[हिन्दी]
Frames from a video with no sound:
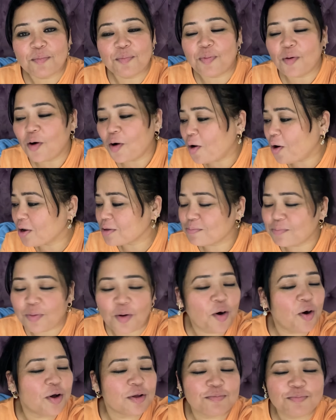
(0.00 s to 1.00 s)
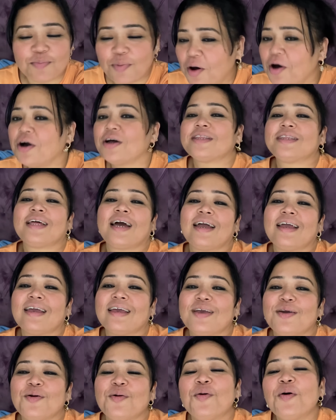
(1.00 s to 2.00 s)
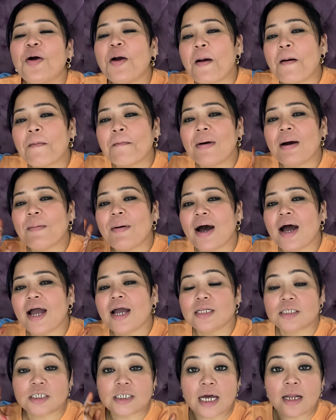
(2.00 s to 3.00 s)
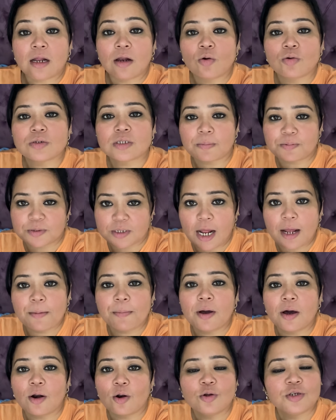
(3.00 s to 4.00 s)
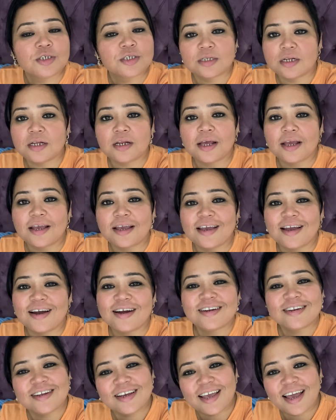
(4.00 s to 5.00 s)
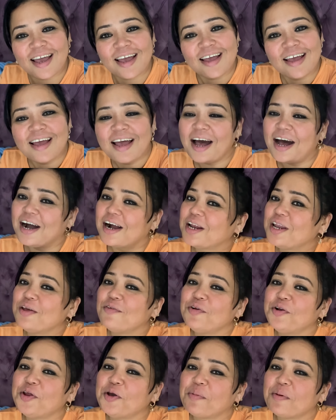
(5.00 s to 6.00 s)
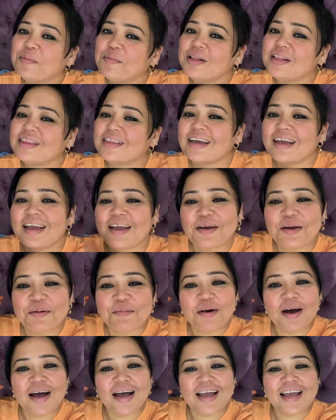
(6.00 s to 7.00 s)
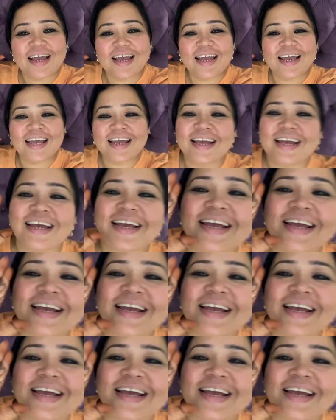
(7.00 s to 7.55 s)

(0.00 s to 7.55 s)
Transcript: बहुत बहुत बहुत थैंक यू बाय बाय चैनल को सब्सक्राइब कर लो जिसने नहीं किया ठीक है अगले वीडियो पे मिलते हैं बाय